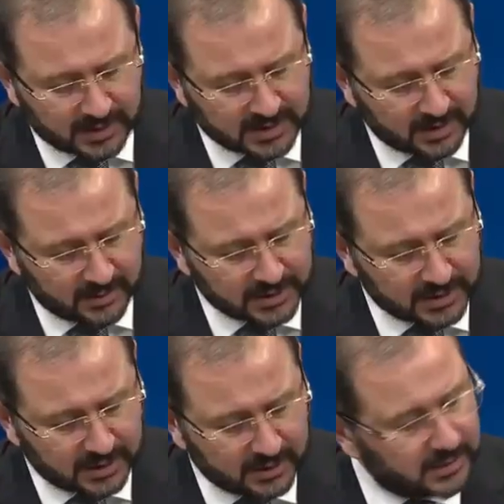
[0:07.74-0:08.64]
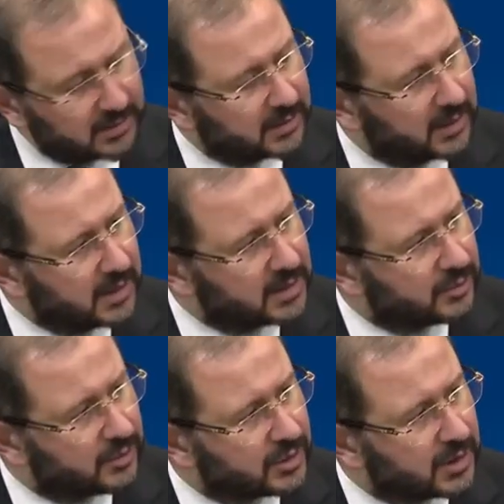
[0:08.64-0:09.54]
Azerbaycan e, ne
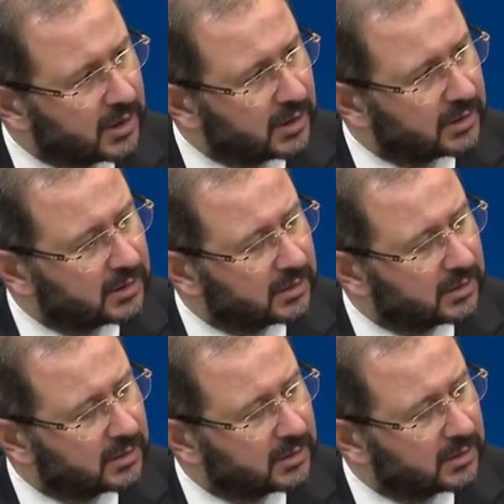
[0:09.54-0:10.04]
istiyorsa, e,